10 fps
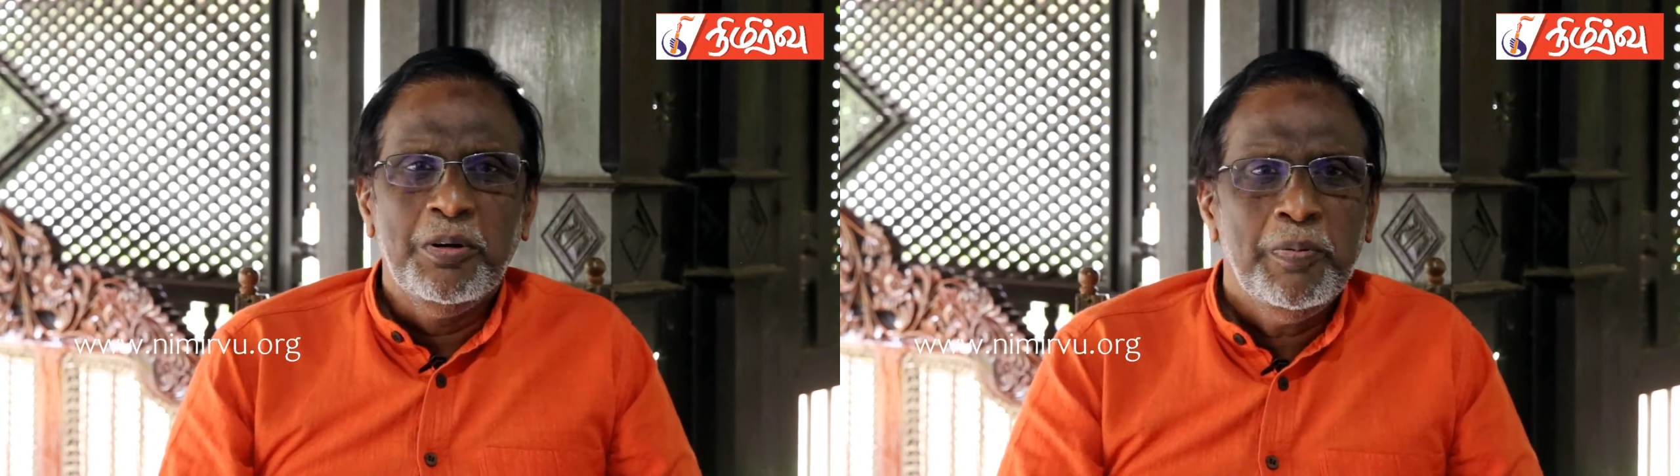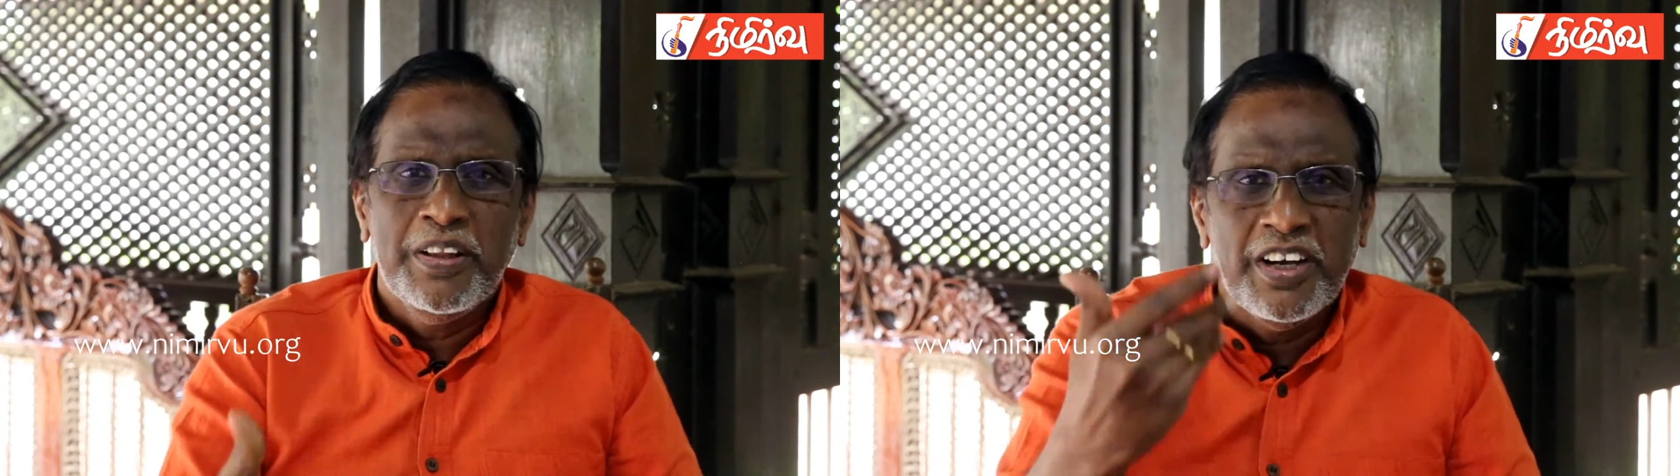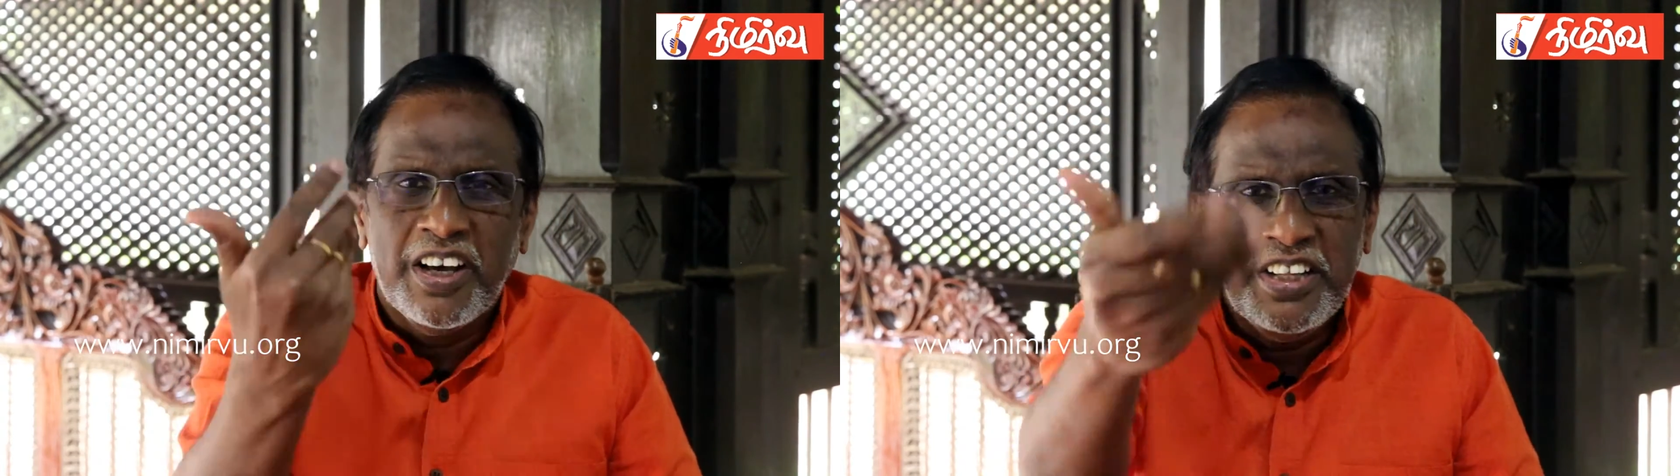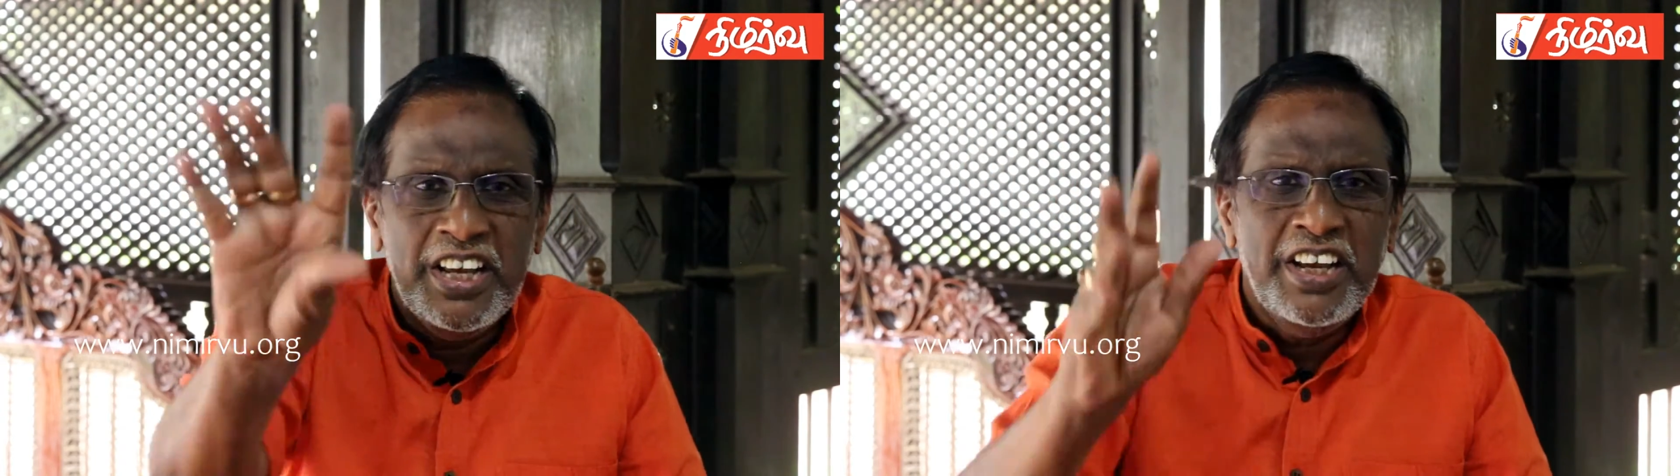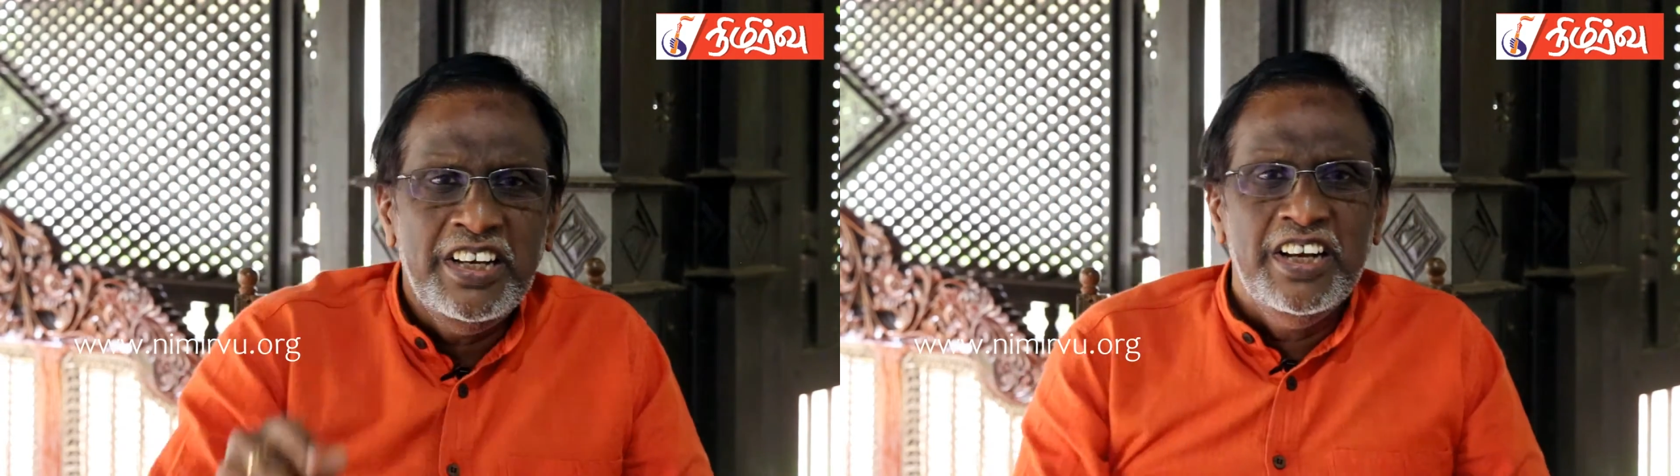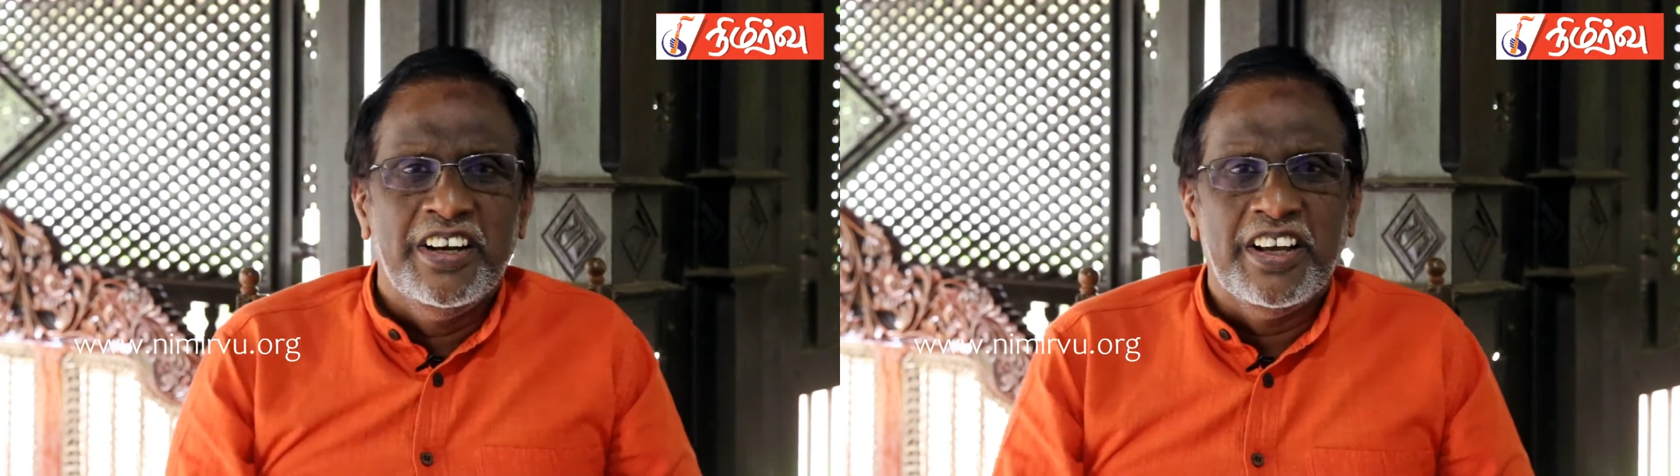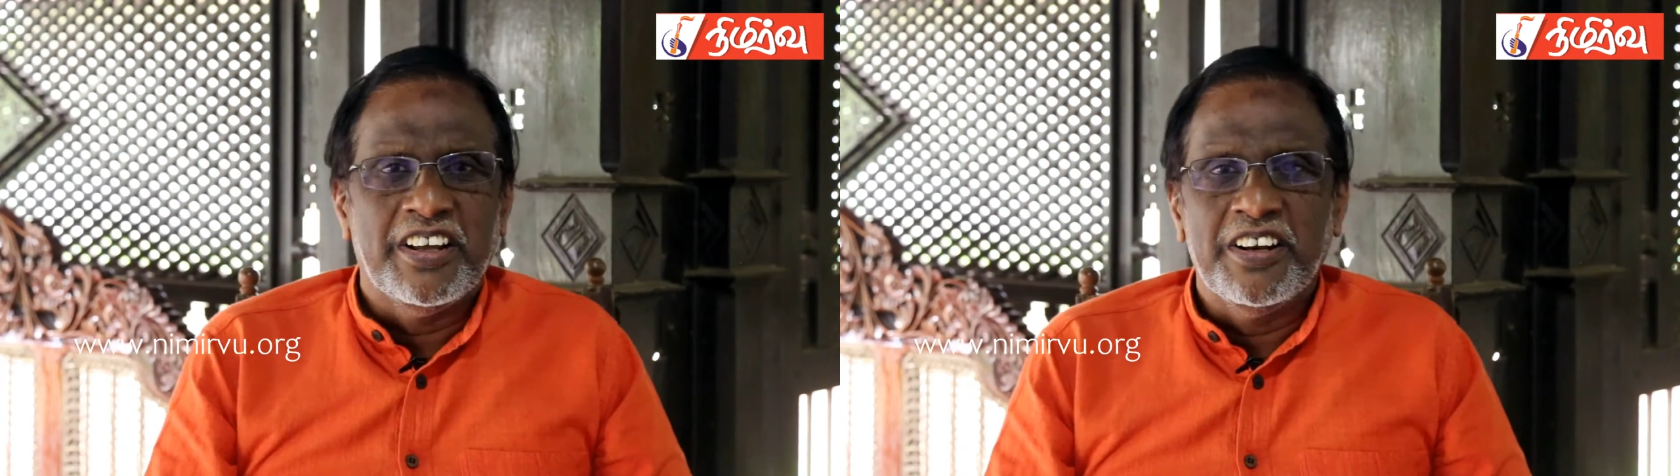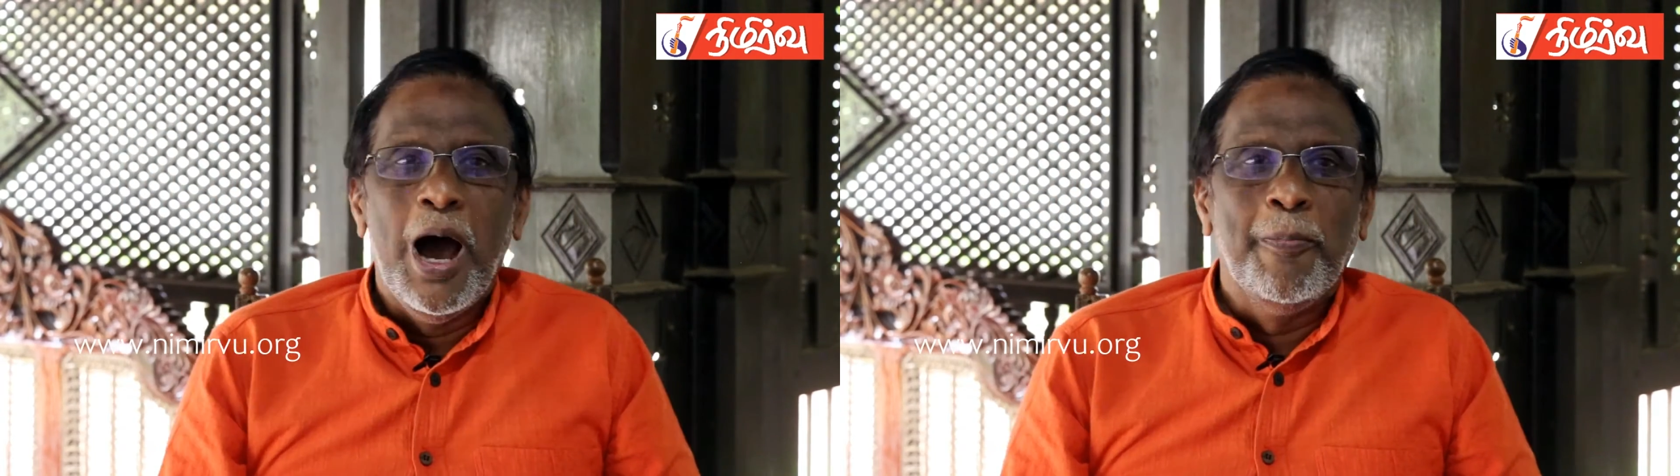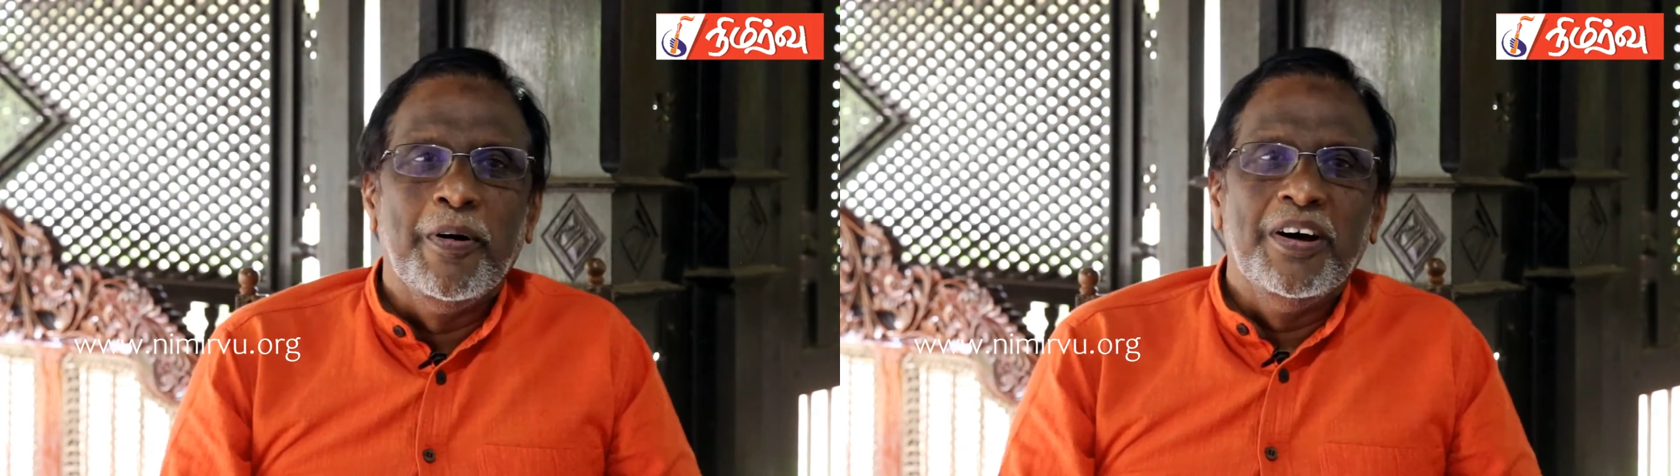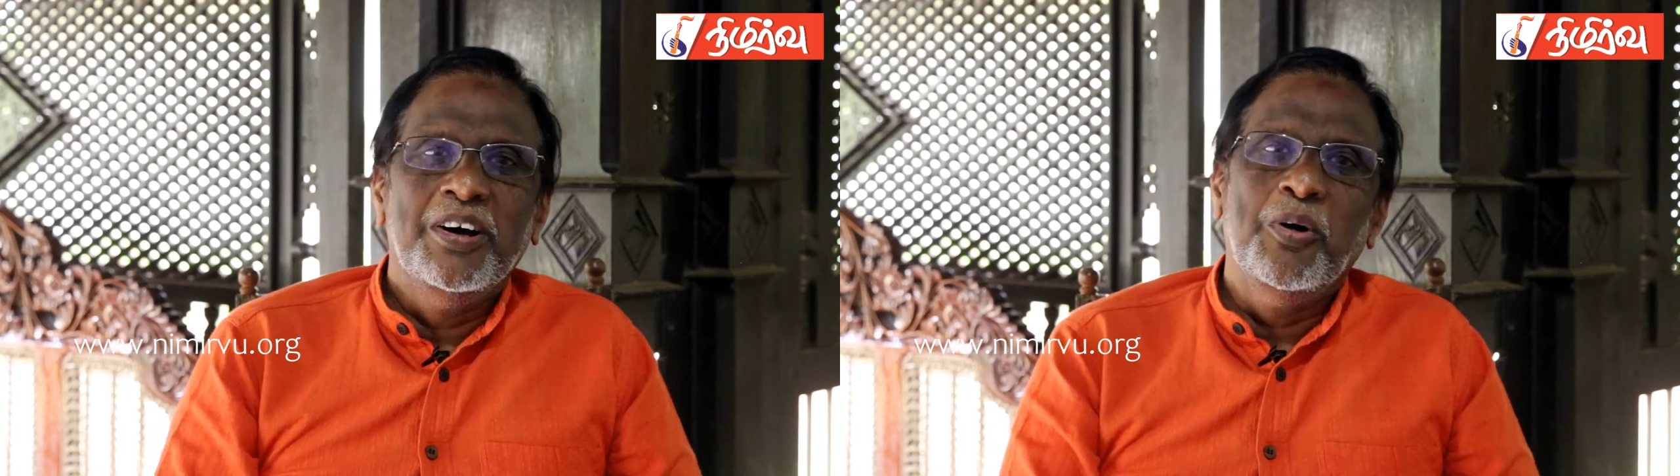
இப்போ அந்த கதையே இல்லையா நினைக்கிறேன் அப்போ